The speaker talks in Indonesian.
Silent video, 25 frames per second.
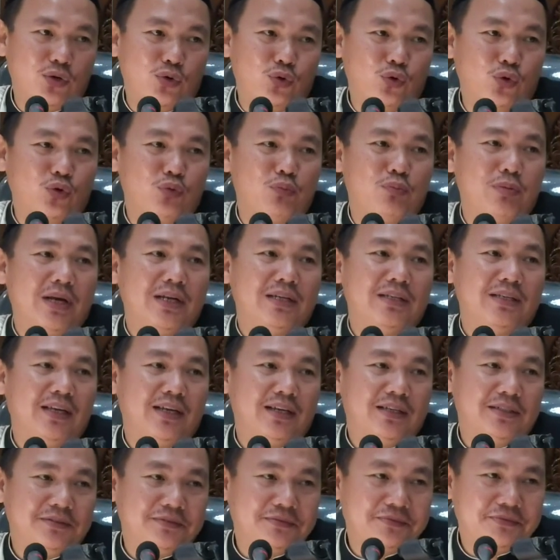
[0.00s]

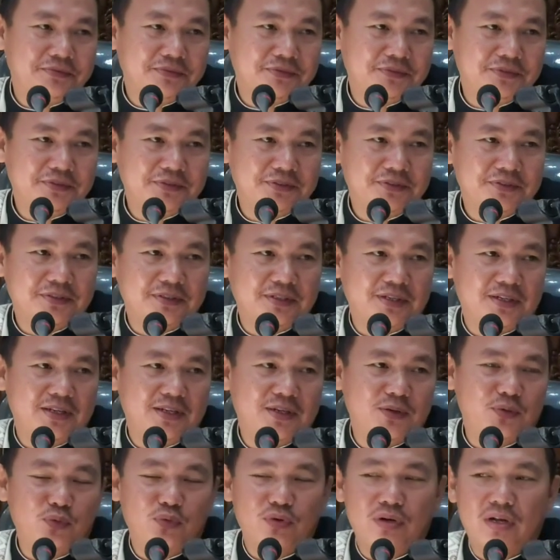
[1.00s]
kurbannya
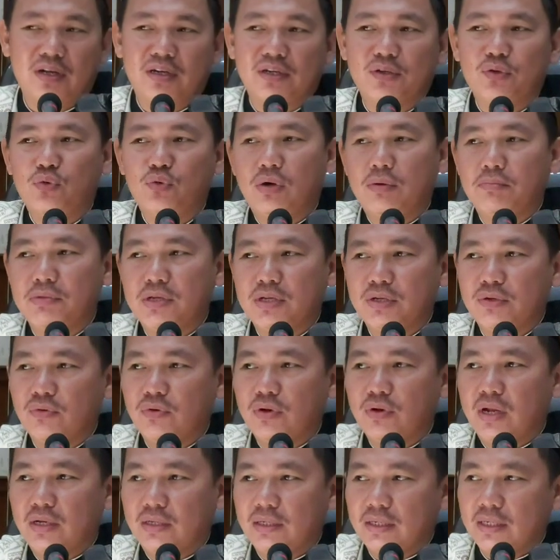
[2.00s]
karena kurang dua
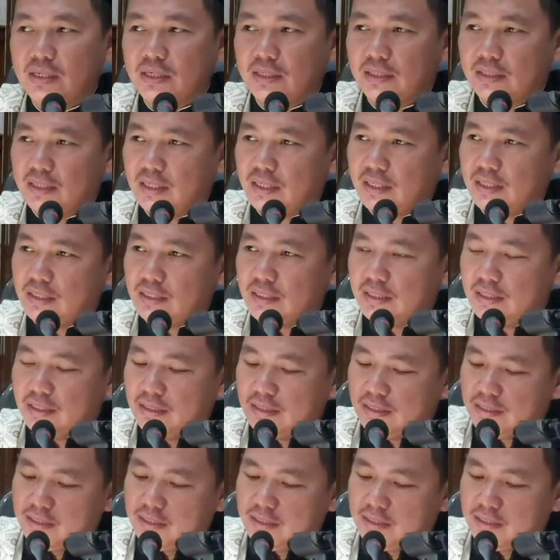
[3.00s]
minggu lagi kita